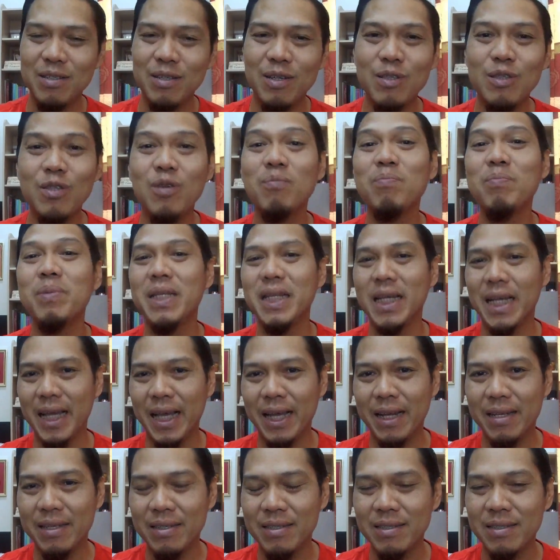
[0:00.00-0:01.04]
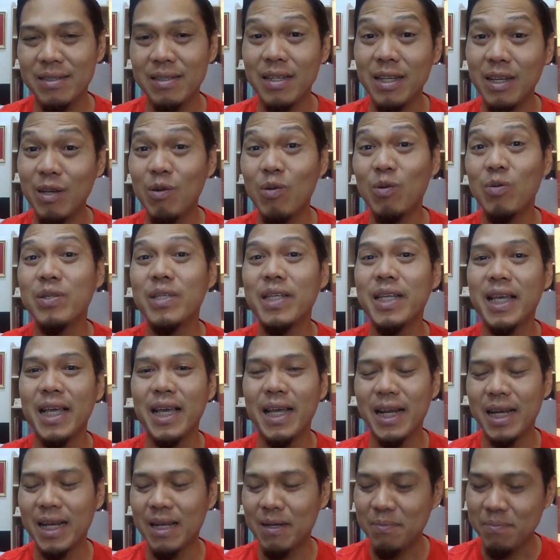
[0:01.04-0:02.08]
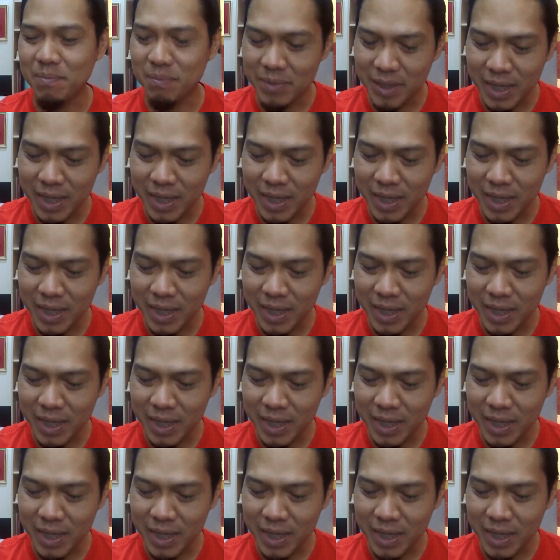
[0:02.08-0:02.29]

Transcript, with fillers: ก็ต้องเป็นอย่างนั้นหนึ่งหกสี่นะครับ